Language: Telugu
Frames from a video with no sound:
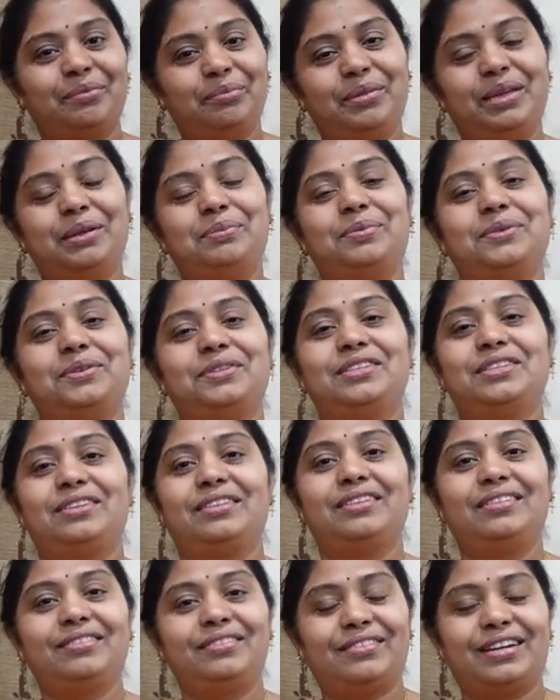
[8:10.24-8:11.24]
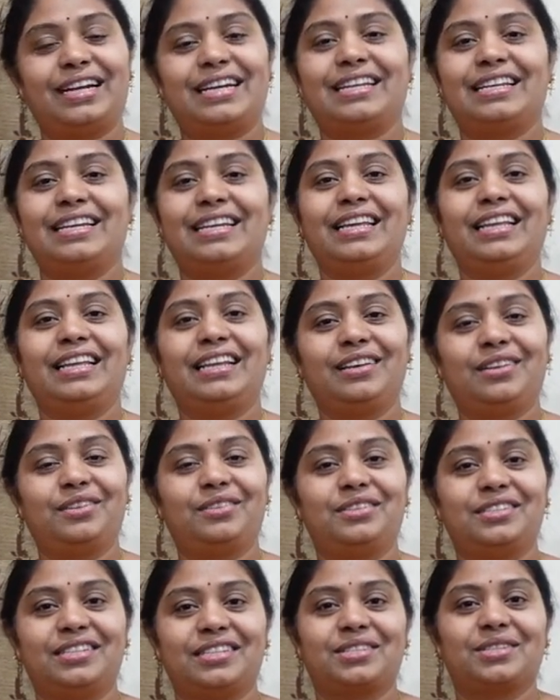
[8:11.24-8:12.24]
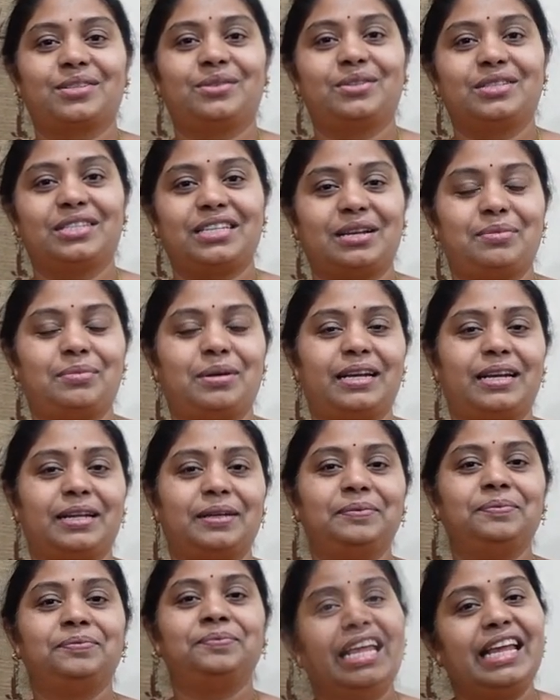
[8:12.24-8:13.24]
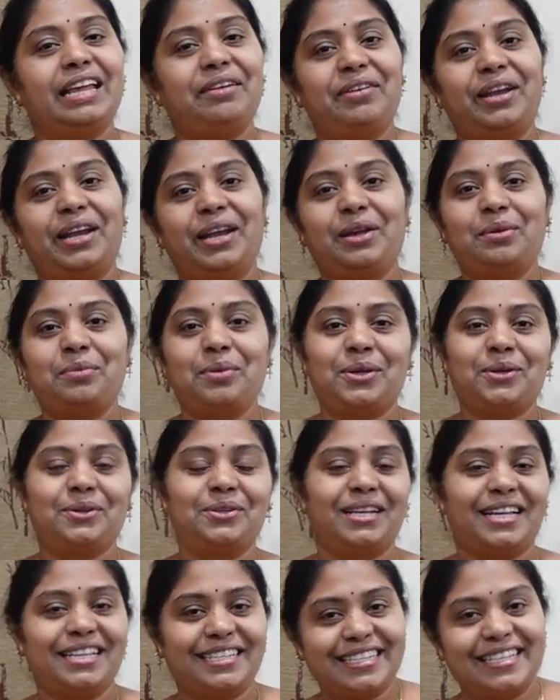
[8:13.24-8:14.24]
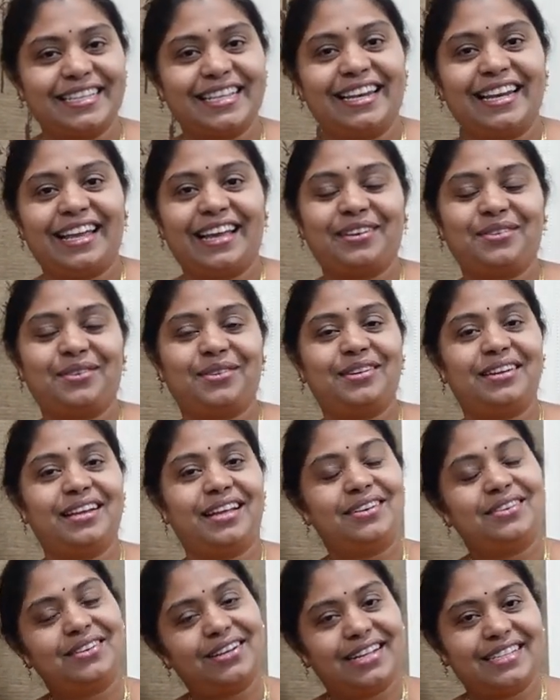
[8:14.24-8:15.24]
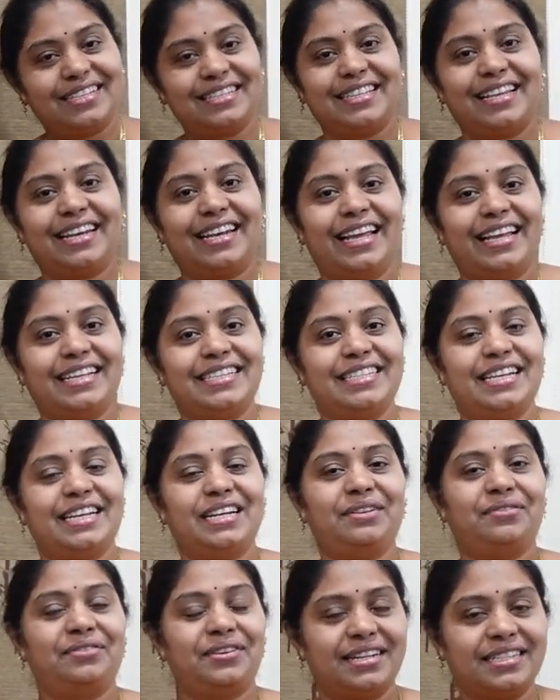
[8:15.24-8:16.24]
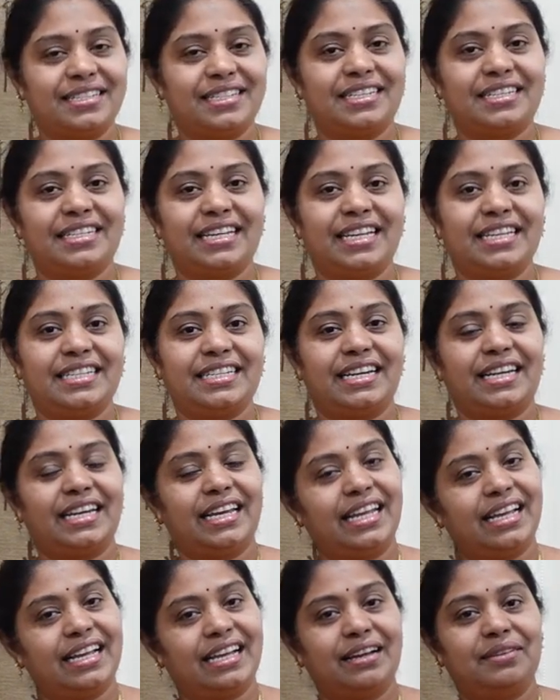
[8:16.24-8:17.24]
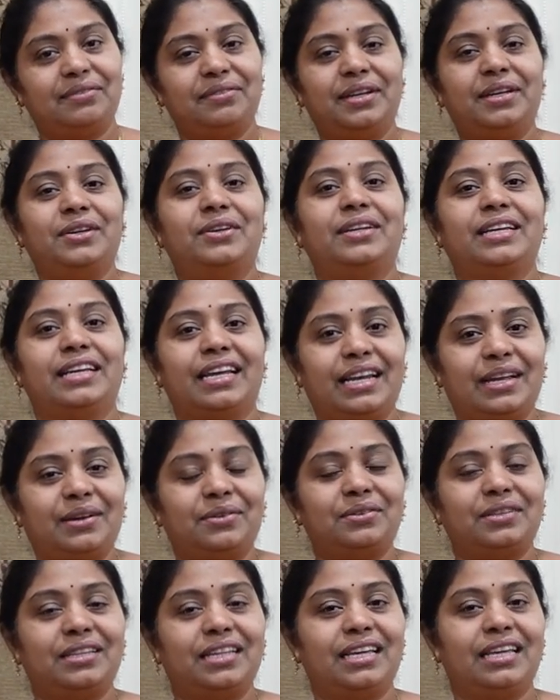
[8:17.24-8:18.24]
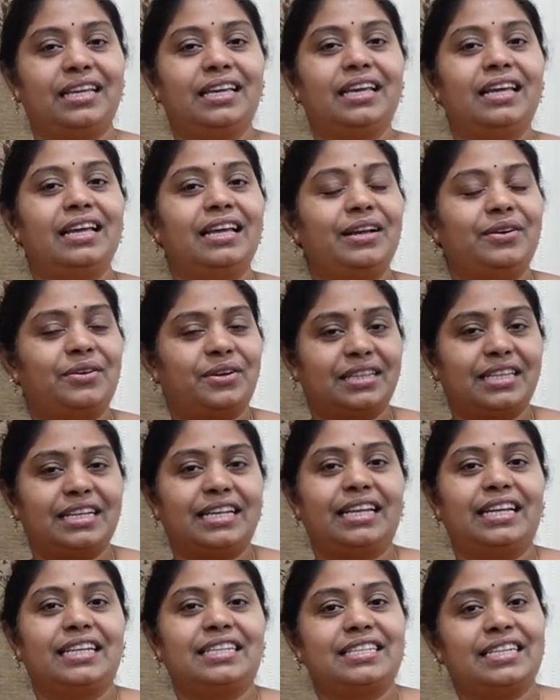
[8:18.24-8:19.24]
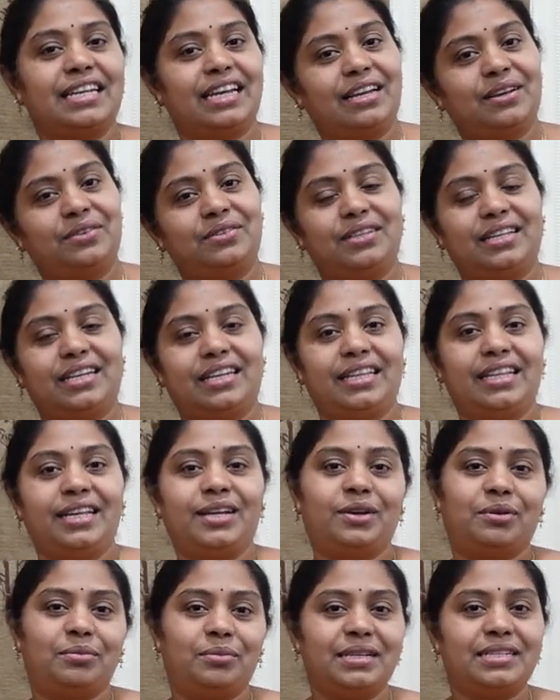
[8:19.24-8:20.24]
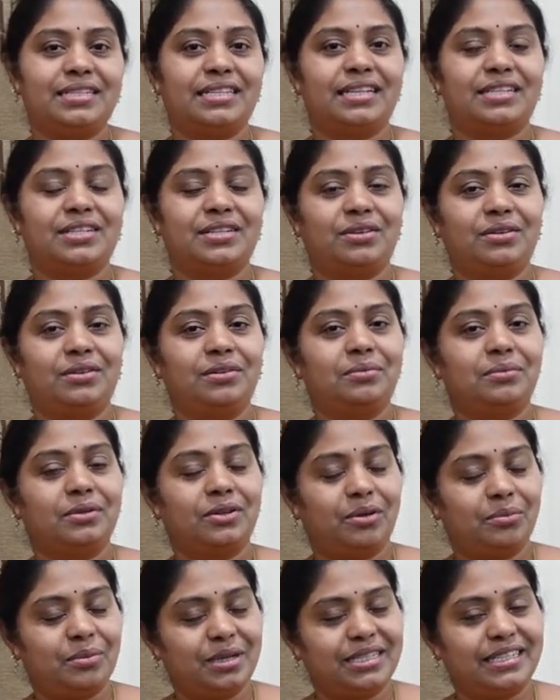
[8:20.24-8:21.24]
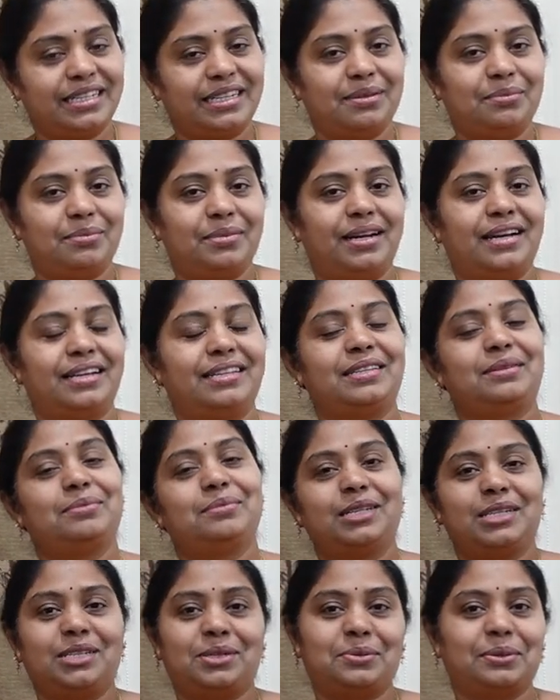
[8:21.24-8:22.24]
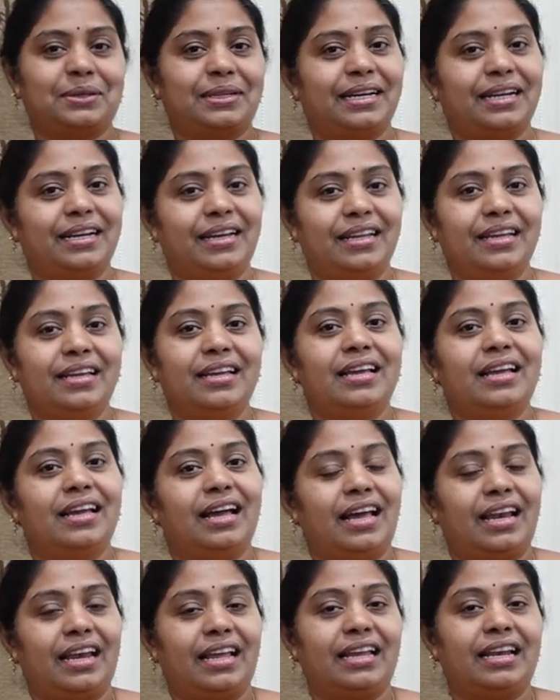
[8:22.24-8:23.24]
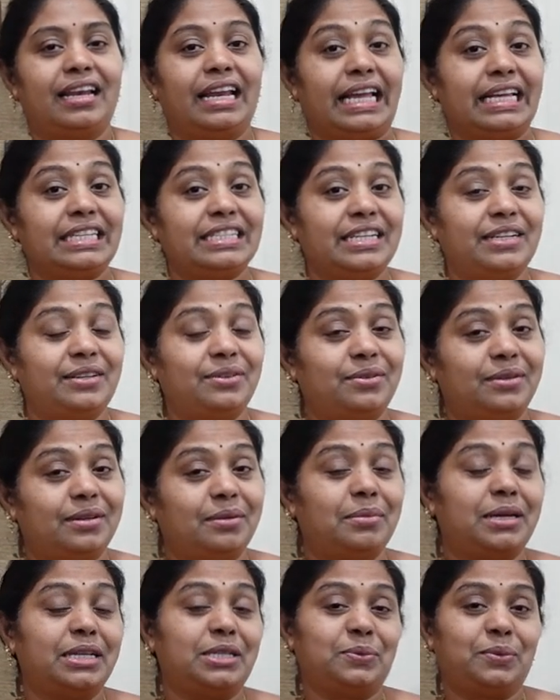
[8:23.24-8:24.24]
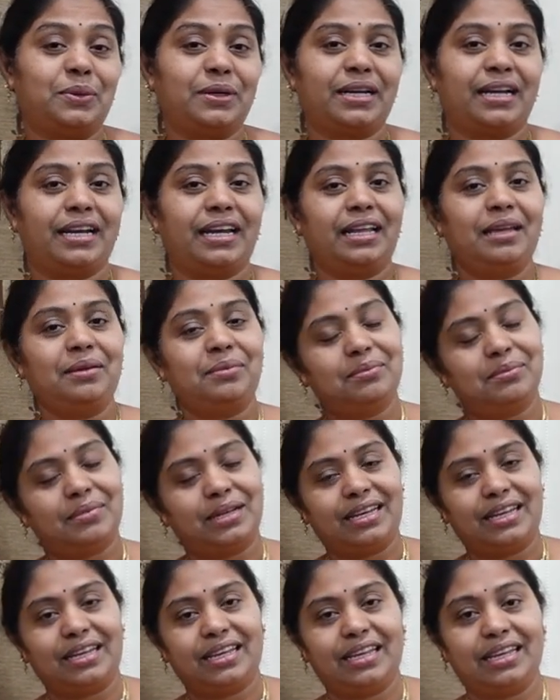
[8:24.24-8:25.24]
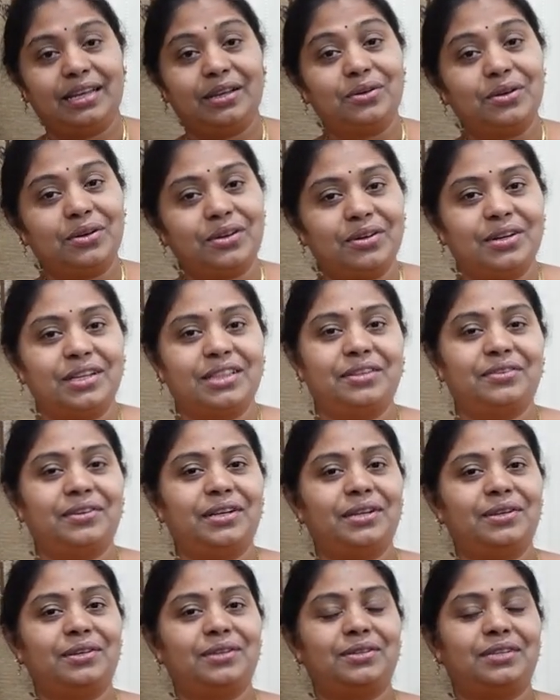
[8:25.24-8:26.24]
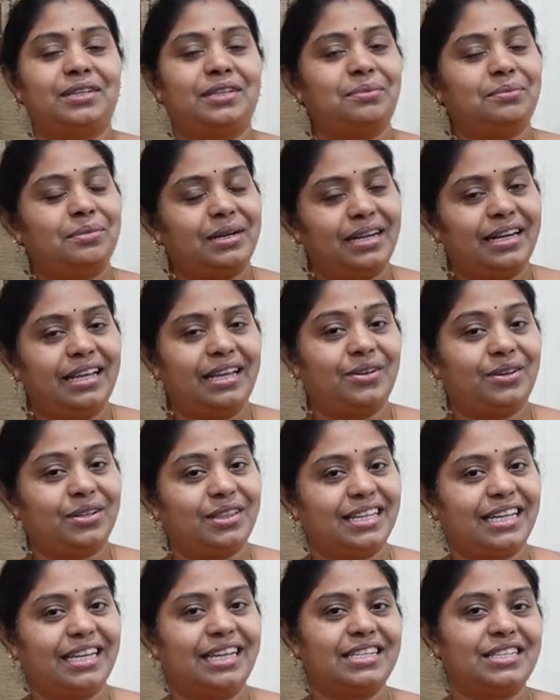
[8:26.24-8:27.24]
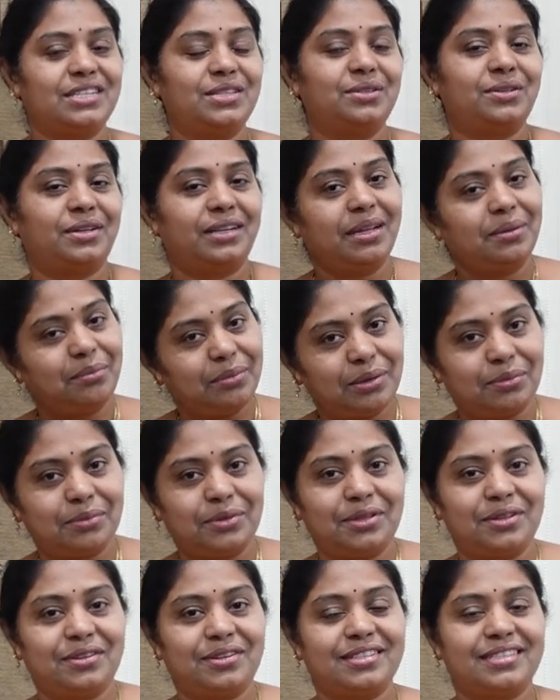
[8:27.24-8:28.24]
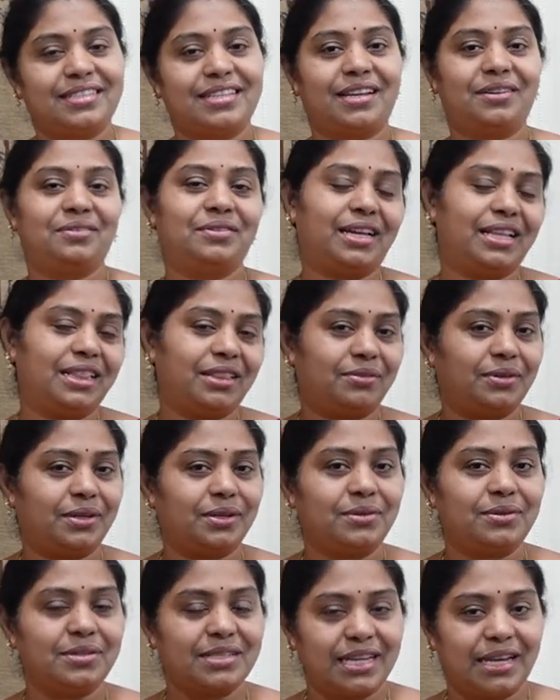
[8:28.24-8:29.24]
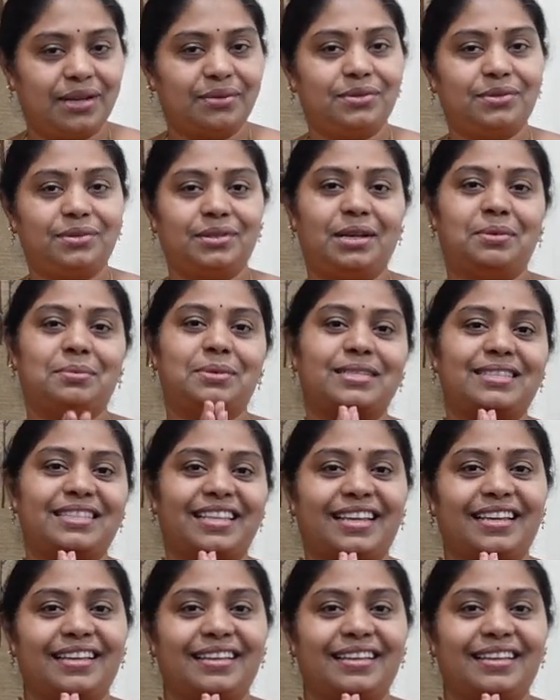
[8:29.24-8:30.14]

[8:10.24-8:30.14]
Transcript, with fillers: మీ పూజలో వాటిని ఇంక్లూడ్ చేసుకోవచ్చు అనమాట ఈ వీడియో మీకు నచ్చిందని అనుకుంటున్నాను నచ్చితే లైక్ చేయండి ఫ్రెండ్స్కి షేర్ చేయండి ఇంకా వీడియో ఎలా ఉంది కొత్త కలెక్షన్ ఎలా ఉందనేది కామెంట్ సెక్షన్లో కామెంట్ చేయడం మాత్రం మర్చిపోకండి అలాగే లైక్ చేయడం కూడా మర్చిపోకండి మరి ఇంకొక కొత్త వీడియోతోటి మళ్ళీ కొత్త కలెక్షన్ తోటి మీ ముందుకు వస్తాను అంతవరకు సెలవు నమస్తే